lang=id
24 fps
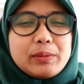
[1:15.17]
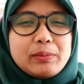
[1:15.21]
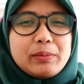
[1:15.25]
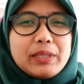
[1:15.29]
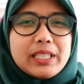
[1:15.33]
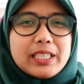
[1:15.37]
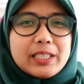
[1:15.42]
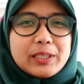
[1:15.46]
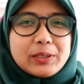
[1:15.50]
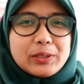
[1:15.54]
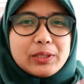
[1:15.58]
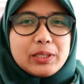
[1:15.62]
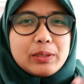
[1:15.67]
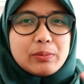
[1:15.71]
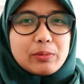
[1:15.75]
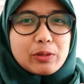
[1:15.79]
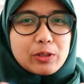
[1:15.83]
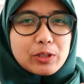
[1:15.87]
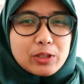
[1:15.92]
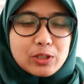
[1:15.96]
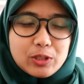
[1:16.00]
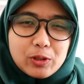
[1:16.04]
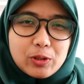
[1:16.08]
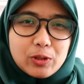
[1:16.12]
pemilu di
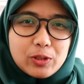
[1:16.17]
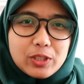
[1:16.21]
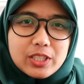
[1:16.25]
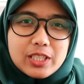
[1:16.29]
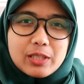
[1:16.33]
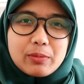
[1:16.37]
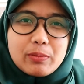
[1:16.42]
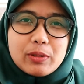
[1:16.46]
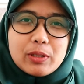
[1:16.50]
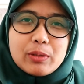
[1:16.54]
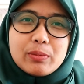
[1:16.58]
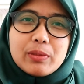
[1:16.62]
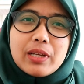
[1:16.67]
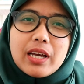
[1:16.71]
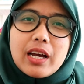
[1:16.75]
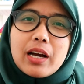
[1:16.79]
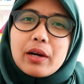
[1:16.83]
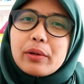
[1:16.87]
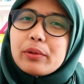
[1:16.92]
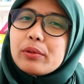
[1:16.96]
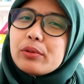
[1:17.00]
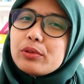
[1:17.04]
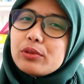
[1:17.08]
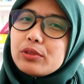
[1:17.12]
Moskow.
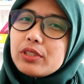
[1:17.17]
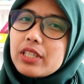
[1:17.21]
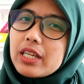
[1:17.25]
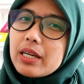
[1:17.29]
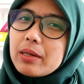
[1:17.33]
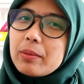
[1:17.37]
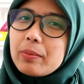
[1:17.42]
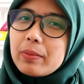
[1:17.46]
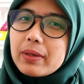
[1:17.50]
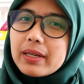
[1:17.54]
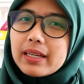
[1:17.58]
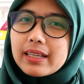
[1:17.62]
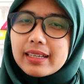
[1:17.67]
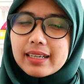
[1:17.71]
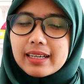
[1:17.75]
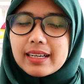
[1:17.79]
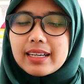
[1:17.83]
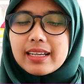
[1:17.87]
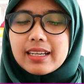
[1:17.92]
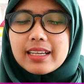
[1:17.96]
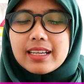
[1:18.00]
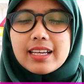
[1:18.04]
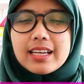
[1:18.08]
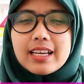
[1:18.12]
Sebelumnya aku udah
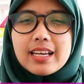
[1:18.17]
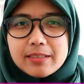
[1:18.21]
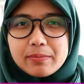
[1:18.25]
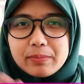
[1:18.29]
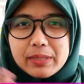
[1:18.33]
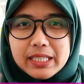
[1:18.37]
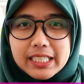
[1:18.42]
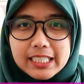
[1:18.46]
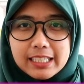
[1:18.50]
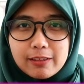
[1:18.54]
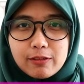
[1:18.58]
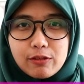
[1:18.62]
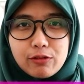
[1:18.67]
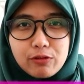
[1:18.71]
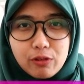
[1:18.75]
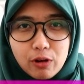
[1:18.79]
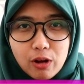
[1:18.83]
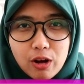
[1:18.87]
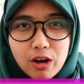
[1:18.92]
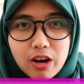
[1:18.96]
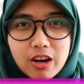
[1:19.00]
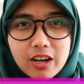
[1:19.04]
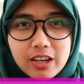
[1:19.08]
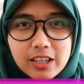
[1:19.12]
pernah bikin
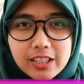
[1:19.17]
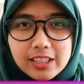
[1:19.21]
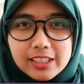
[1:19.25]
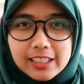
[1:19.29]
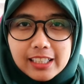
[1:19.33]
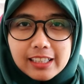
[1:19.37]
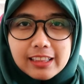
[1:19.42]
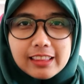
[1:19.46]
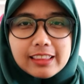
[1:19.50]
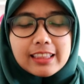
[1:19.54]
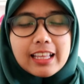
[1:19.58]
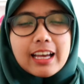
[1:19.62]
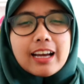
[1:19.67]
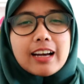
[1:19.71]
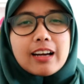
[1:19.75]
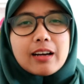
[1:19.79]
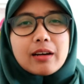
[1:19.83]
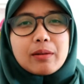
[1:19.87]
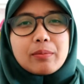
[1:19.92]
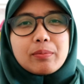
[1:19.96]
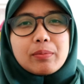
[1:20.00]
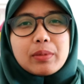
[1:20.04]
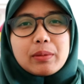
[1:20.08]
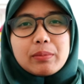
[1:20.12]
vlog
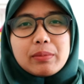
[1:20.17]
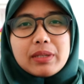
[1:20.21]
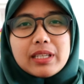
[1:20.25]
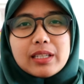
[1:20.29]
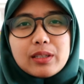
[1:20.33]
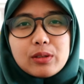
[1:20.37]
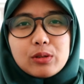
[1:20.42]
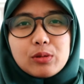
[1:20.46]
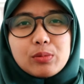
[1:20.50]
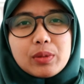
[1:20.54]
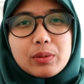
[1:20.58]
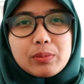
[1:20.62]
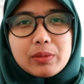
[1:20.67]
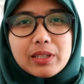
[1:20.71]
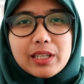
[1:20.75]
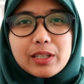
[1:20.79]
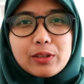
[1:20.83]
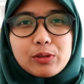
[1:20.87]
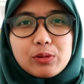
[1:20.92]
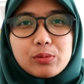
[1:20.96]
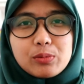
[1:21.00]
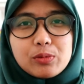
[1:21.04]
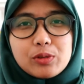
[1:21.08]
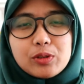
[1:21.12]
tentang pemilu
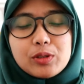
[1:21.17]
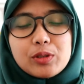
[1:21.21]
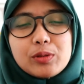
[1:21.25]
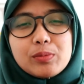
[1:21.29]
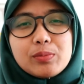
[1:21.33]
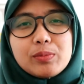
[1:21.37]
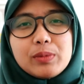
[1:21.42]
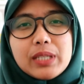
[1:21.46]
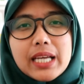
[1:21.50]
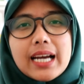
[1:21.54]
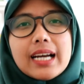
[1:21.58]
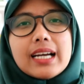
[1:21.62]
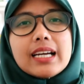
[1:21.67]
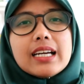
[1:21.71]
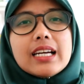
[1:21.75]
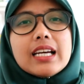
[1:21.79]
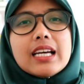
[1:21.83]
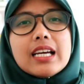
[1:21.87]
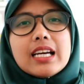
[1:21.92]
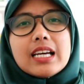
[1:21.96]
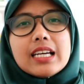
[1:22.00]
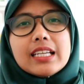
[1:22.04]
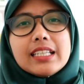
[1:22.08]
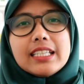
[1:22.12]
pemilihan umum yang
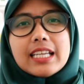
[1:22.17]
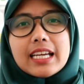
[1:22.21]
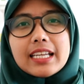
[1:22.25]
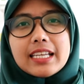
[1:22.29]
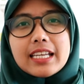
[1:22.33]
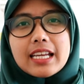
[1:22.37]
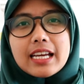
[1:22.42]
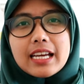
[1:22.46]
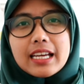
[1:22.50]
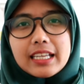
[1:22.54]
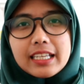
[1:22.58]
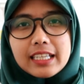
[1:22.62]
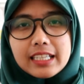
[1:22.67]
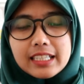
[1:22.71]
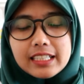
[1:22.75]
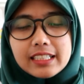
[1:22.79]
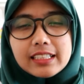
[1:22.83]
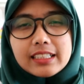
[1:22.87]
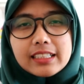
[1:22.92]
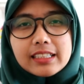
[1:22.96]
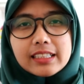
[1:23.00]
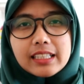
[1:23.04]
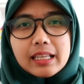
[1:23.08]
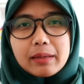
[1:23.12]

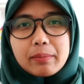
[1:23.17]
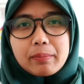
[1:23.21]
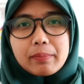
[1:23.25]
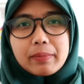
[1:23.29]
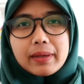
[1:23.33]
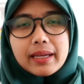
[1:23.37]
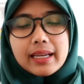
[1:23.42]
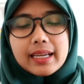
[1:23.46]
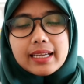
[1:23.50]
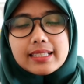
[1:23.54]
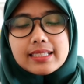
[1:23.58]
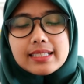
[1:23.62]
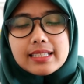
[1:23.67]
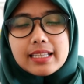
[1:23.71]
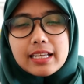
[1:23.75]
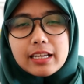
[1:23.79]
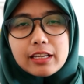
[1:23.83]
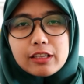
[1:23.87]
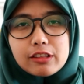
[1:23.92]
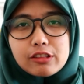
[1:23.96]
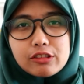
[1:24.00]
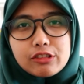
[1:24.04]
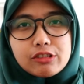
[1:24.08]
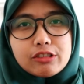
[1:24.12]
diadain TPS-nya
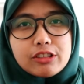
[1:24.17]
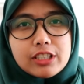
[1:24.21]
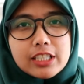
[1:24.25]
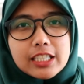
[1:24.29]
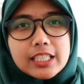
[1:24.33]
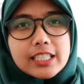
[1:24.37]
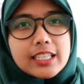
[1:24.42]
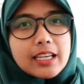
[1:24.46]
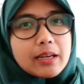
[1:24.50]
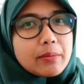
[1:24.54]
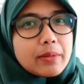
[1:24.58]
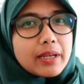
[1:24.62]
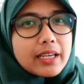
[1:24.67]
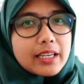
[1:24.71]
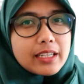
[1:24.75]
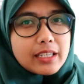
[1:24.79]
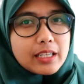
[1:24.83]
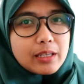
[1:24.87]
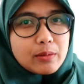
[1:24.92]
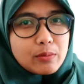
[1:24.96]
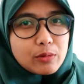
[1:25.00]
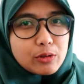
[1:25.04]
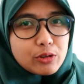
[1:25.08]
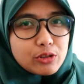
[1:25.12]
itu di
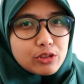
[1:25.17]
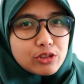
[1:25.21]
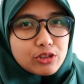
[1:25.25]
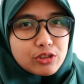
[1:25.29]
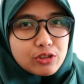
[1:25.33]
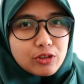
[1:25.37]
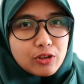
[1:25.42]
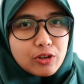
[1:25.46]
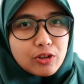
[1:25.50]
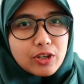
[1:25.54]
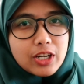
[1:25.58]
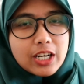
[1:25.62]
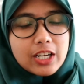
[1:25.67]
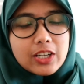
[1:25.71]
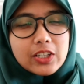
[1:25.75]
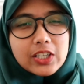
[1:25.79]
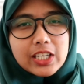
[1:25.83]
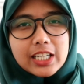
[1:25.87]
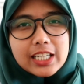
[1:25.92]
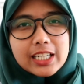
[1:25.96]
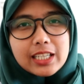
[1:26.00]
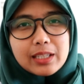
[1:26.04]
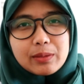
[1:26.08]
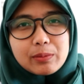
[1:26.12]
KBRI Moskow. Kalau
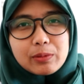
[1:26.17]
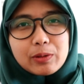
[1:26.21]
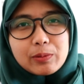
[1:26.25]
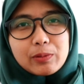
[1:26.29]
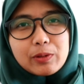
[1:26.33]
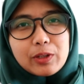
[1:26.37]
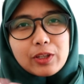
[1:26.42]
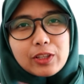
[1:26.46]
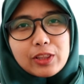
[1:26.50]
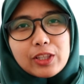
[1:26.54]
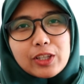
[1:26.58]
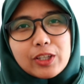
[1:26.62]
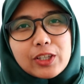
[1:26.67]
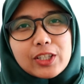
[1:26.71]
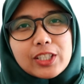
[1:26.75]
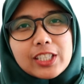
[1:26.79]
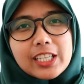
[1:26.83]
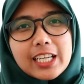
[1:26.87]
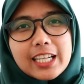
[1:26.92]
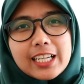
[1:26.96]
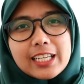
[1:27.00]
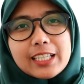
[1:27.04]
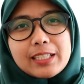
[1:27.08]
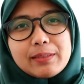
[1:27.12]
kalian belum
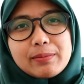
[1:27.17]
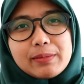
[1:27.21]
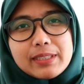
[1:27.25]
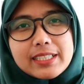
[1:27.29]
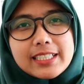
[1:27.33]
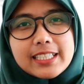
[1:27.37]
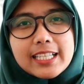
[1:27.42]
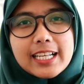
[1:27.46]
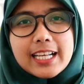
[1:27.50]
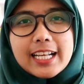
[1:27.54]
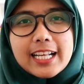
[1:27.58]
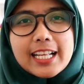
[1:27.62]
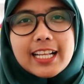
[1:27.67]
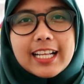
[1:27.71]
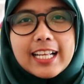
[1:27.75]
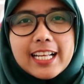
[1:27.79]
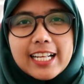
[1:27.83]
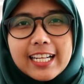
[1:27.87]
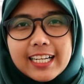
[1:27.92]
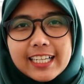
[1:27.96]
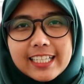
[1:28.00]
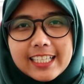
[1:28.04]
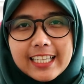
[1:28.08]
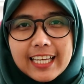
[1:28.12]
nonton, kalian bisa
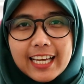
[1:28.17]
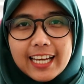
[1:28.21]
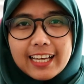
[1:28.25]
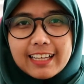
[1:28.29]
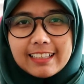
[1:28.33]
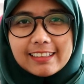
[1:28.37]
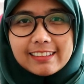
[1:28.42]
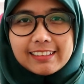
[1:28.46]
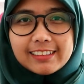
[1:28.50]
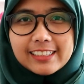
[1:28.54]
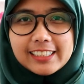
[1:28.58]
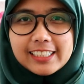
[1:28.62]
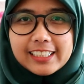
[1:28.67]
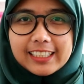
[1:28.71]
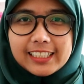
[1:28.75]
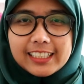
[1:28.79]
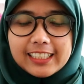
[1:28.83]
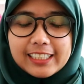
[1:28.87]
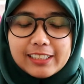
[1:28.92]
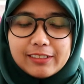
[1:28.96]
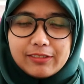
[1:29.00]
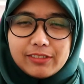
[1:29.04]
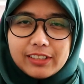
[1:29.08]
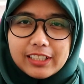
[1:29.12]
lihat
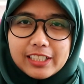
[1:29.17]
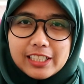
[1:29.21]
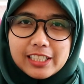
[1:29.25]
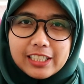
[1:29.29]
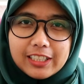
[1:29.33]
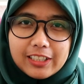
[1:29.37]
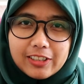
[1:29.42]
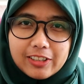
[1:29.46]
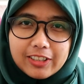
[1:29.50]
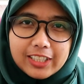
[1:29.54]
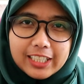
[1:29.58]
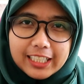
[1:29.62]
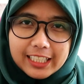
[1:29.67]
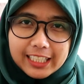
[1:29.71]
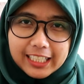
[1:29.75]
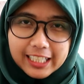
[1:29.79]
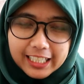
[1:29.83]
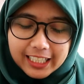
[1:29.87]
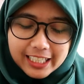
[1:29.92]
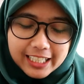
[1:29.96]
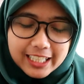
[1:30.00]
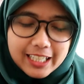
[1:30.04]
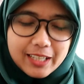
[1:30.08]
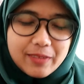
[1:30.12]
di video
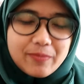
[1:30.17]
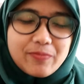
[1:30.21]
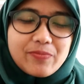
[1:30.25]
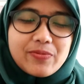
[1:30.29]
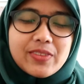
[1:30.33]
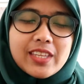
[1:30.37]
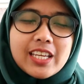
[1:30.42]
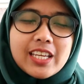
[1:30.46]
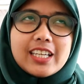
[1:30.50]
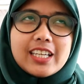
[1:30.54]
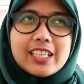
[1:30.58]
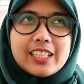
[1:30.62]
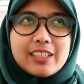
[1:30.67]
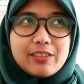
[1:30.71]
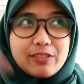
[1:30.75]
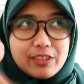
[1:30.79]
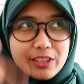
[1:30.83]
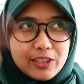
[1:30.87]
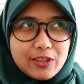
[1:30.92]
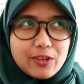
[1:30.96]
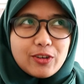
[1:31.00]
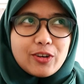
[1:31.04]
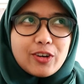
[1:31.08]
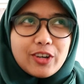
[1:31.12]
ini, di
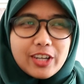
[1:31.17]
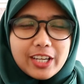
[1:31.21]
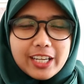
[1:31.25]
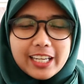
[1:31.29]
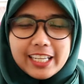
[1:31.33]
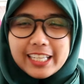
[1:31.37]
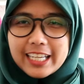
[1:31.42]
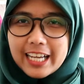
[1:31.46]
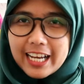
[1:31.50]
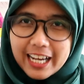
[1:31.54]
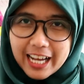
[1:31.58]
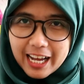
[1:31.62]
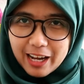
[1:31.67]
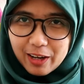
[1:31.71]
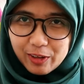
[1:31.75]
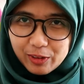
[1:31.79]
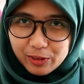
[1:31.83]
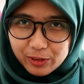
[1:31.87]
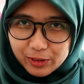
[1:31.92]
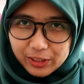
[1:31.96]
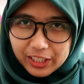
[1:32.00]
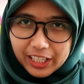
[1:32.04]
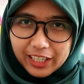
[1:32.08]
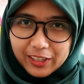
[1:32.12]
video yang
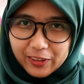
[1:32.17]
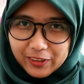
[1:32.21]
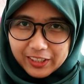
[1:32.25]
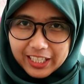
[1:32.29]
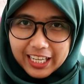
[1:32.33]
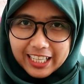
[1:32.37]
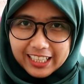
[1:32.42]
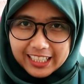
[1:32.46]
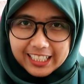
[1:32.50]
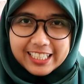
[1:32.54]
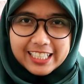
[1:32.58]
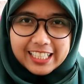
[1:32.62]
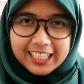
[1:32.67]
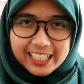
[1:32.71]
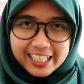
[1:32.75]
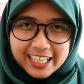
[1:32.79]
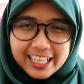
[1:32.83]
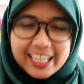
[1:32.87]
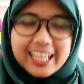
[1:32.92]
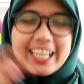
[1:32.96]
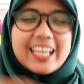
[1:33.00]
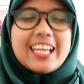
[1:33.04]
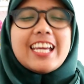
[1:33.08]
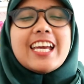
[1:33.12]
aku taruh di atas
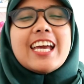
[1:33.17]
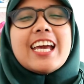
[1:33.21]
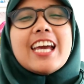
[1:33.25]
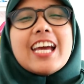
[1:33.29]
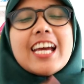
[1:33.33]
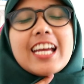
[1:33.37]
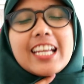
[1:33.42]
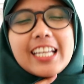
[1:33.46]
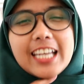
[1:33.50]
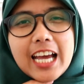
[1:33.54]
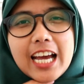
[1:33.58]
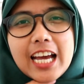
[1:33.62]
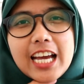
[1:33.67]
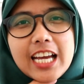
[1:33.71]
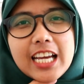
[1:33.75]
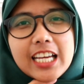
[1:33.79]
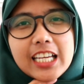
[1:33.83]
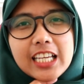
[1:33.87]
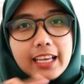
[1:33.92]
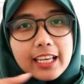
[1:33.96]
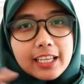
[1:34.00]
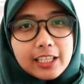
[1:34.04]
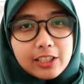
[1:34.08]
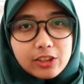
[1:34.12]
ini. Nah,
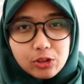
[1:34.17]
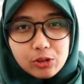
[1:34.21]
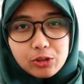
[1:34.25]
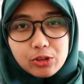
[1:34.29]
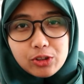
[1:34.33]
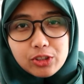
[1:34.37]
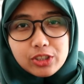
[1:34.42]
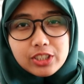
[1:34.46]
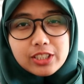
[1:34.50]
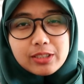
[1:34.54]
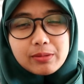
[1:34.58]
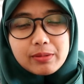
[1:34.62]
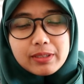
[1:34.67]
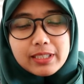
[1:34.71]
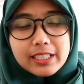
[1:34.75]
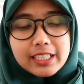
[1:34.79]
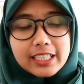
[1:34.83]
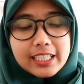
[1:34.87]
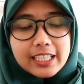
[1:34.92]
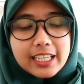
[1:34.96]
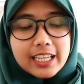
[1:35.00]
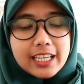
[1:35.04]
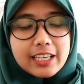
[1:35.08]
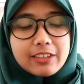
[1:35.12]
kayak gitu
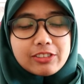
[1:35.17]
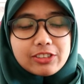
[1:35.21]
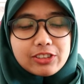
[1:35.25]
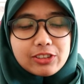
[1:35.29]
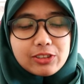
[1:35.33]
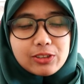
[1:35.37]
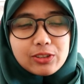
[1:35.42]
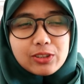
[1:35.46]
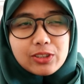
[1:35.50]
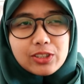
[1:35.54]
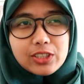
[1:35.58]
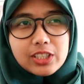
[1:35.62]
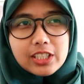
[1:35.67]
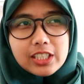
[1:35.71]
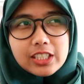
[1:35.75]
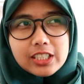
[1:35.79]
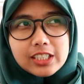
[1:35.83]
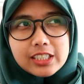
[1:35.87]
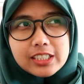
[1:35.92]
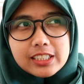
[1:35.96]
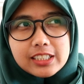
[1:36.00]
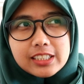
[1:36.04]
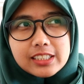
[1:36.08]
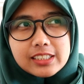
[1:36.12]
sebenarnya untuk
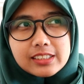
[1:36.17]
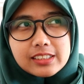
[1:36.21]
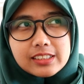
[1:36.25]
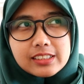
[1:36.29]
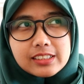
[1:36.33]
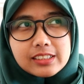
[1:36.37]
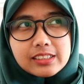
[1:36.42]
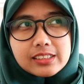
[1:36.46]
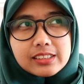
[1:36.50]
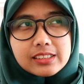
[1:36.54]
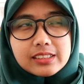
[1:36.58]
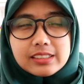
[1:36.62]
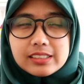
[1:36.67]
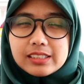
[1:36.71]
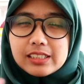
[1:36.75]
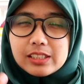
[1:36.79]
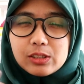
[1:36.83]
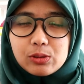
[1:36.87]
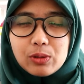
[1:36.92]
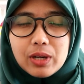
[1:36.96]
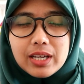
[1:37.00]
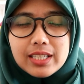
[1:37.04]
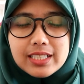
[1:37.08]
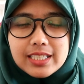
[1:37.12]
uh,
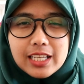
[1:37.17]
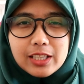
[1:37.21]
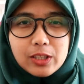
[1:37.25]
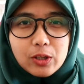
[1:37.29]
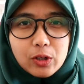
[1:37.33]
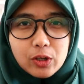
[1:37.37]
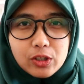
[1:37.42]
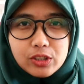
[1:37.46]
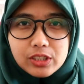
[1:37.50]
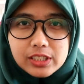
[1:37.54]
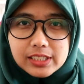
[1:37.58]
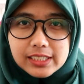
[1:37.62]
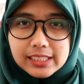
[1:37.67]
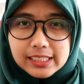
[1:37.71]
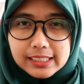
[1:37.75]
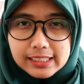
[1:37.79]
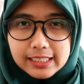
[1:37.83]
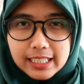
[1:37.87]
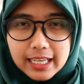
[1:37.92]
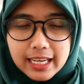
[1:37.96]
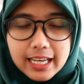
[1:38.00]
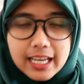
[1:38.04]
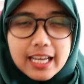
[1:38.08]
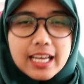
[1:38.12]
situasi atau
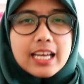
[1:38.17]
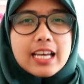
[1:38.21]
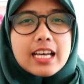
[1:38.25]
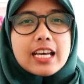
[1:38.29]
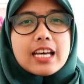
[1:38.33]
kondisinya.